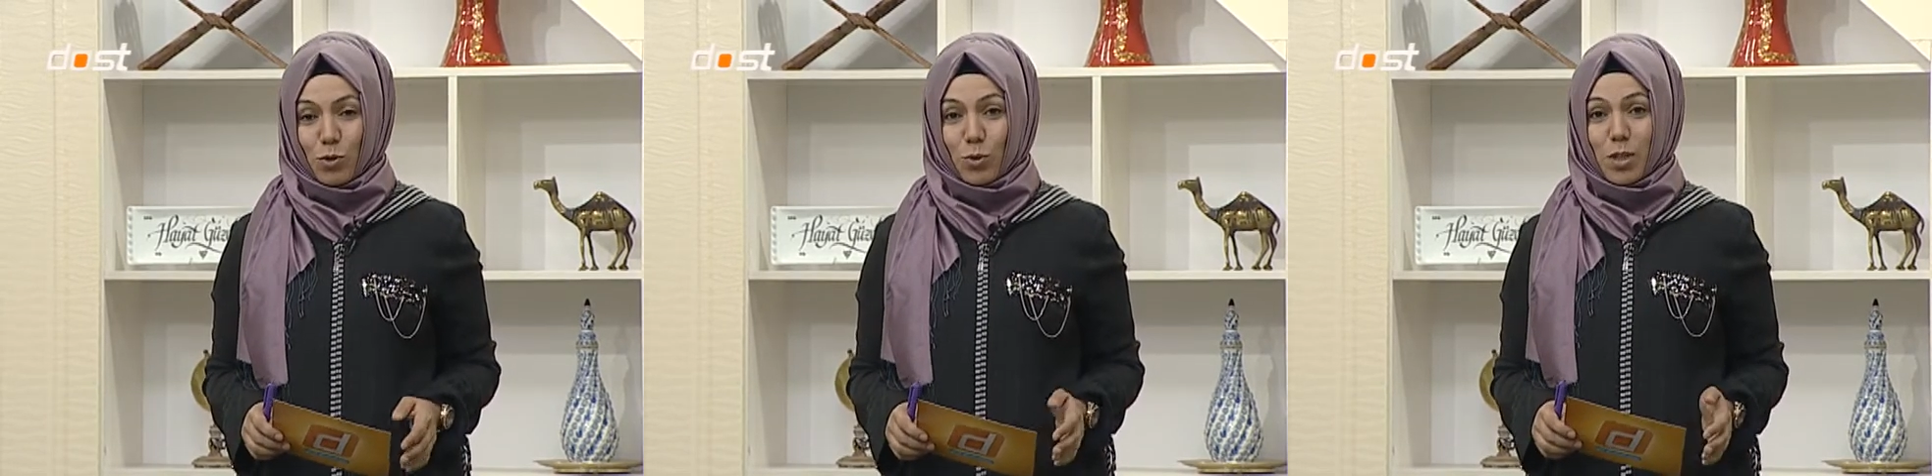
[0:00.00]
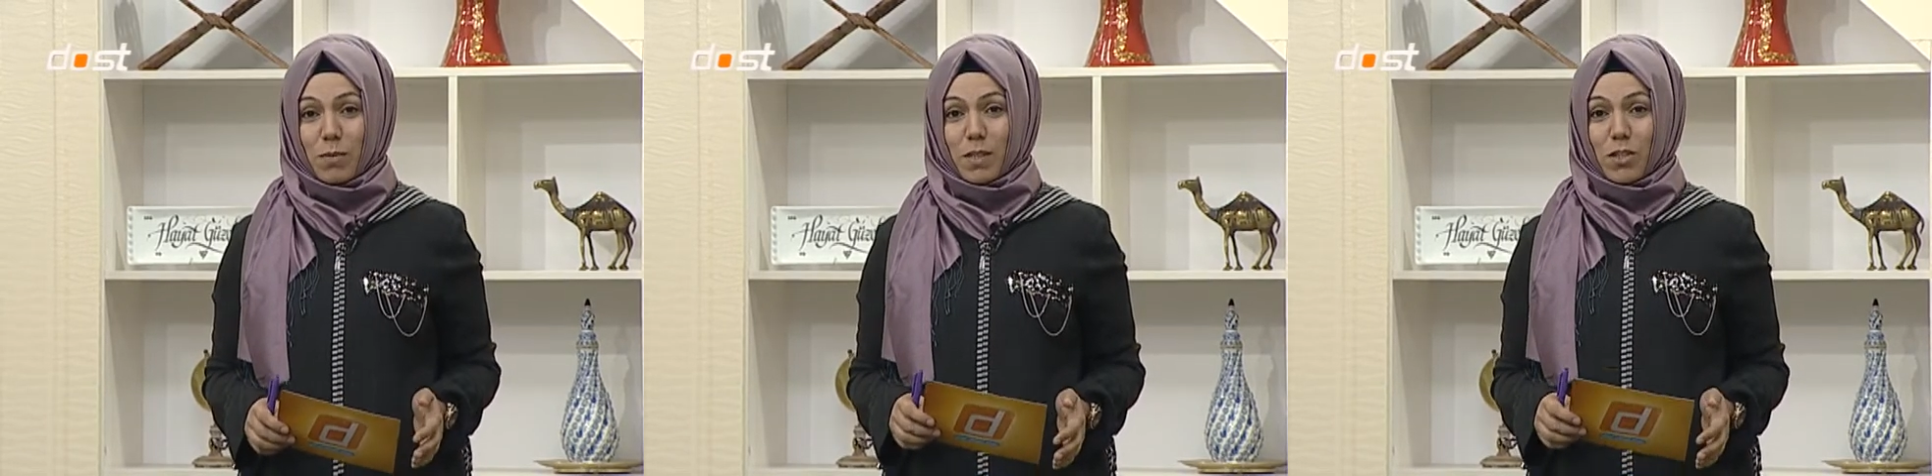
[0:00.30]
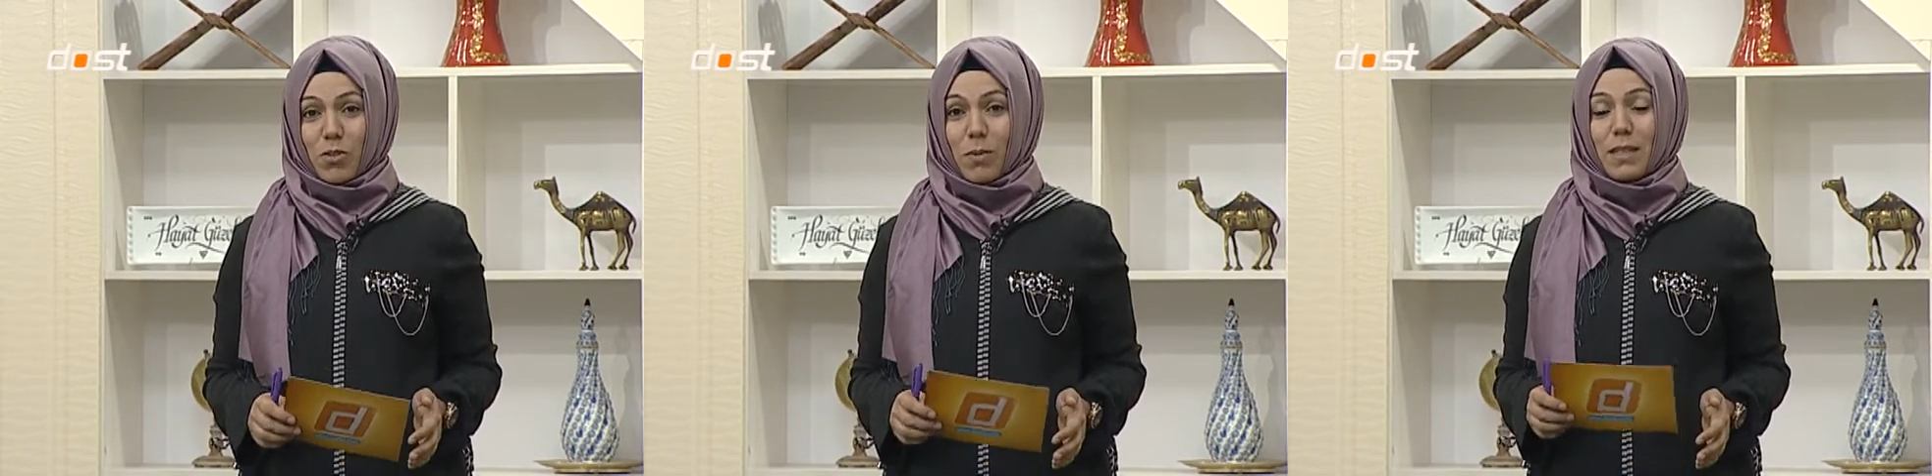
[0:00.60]
Çocuklarımıza
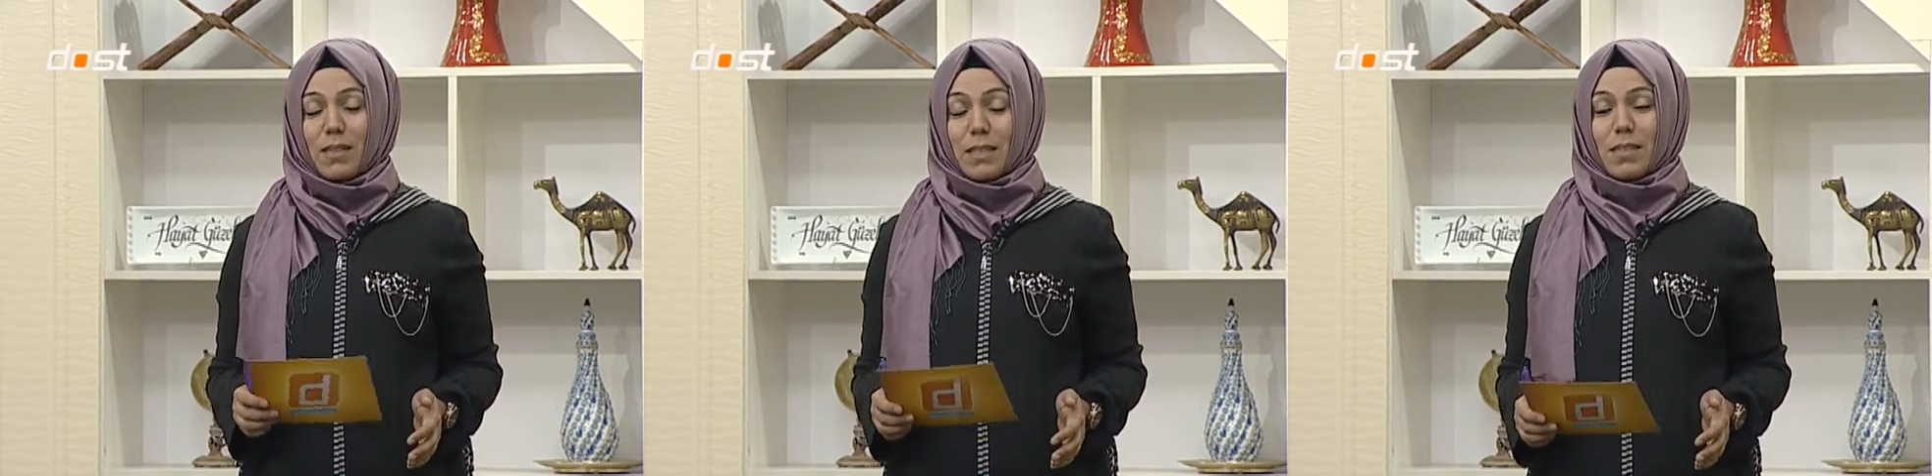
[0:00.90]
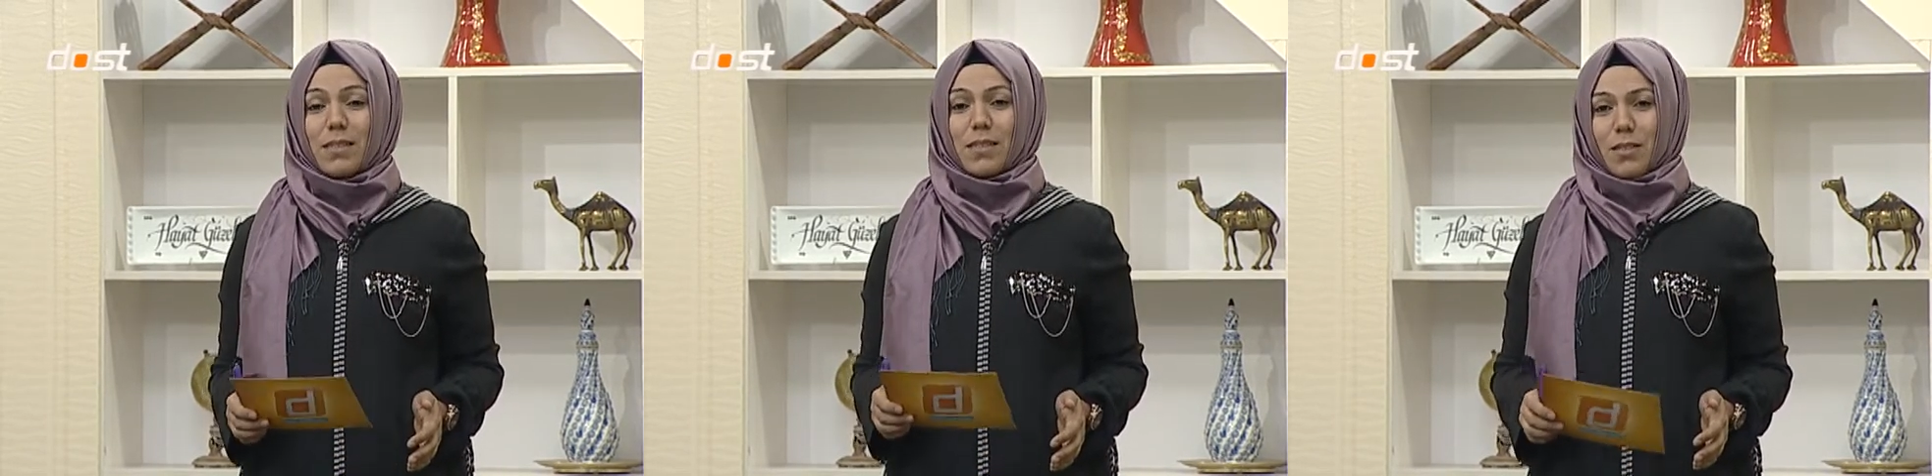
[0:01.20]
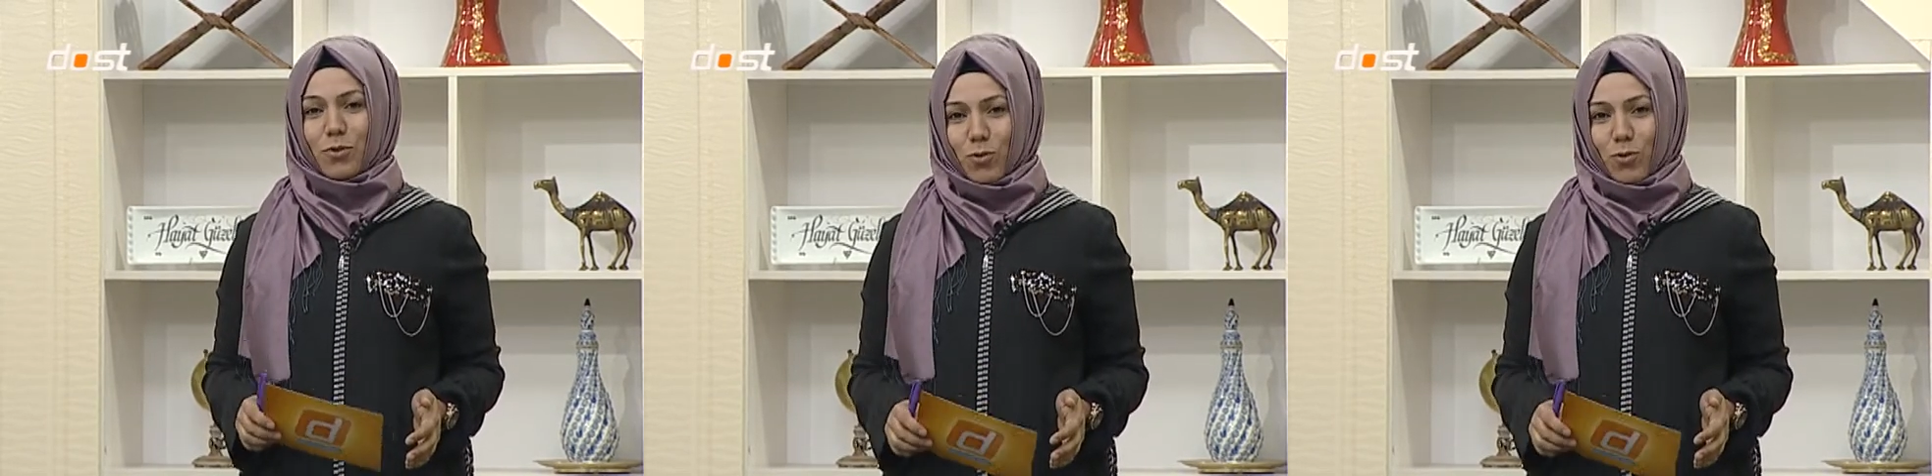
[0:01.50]
acaba nasıl sınır